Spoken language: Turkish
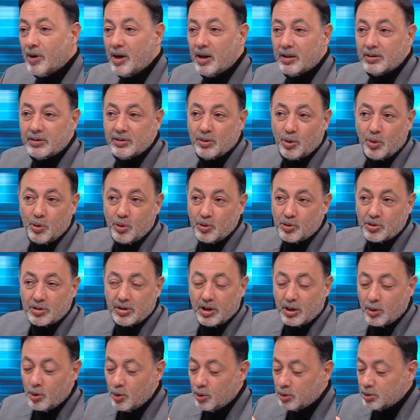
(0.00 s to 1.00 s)
aldığı
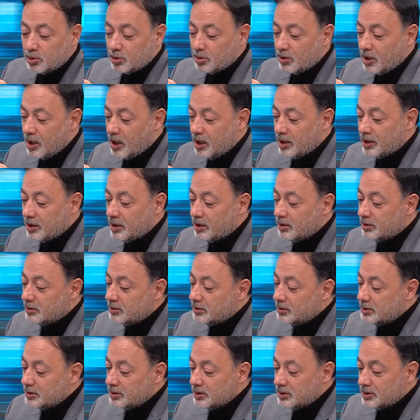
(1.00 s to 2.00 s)
oyuncular oldu. Yani
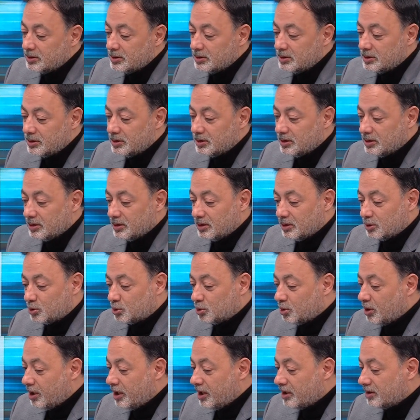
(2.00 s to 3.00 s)
e,
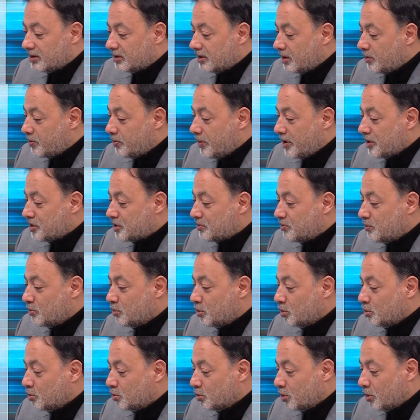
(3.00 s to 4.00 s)
Suarez'e de 5
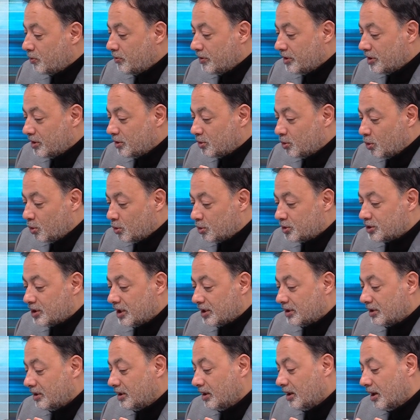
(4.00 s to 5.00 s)
milyon euro verir. Ne
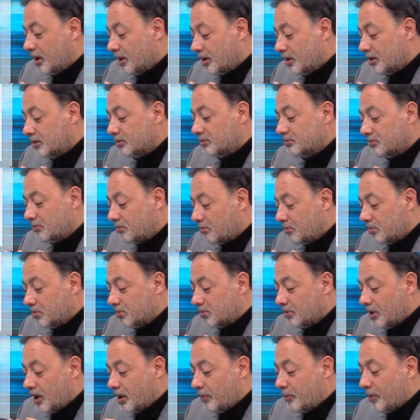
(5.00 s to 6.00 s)
olacak ki yani?
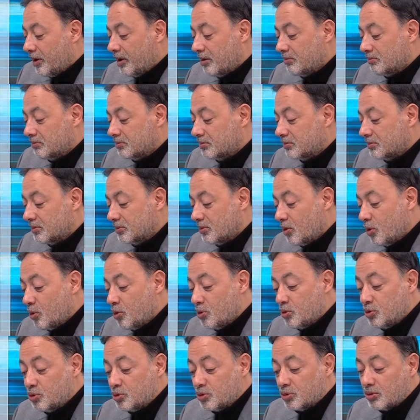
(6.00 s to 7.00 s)
Ama
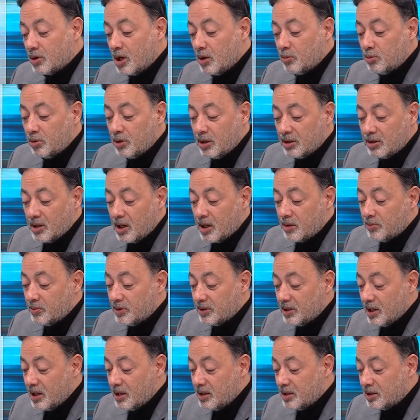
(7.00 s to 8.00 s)
oyuncu kabul eder
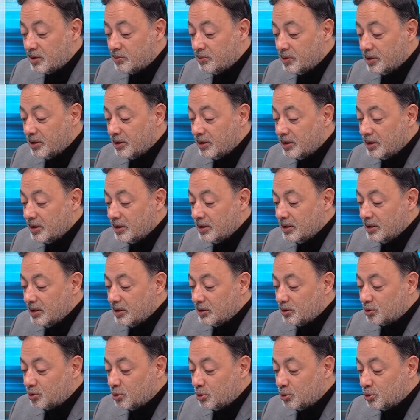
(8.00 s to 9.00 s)
mi, gelir mi?
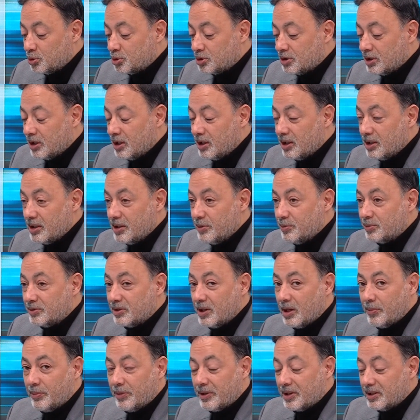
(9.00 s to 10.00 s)
Sonuçta
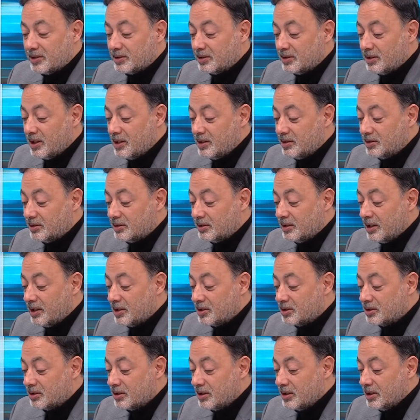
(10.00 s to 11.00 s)
imza parası ne
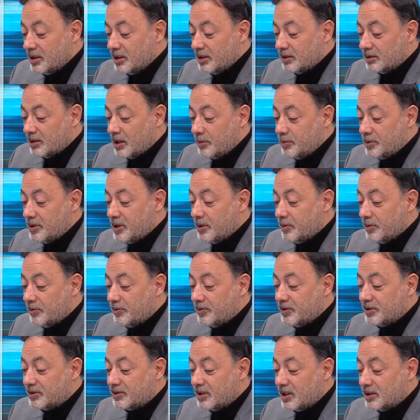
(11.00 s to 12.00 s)
ister? Tabii ki bir
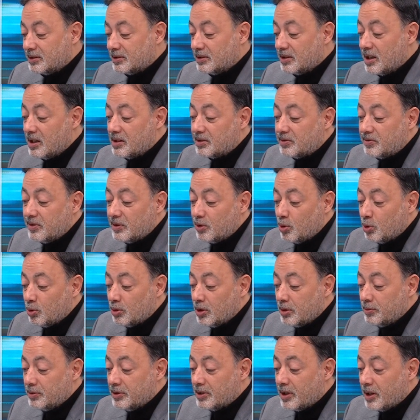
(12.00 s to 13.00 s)
fırsat transferi
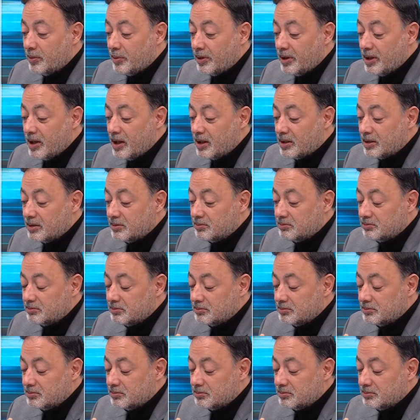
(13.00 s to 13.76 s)
olabilir ama yani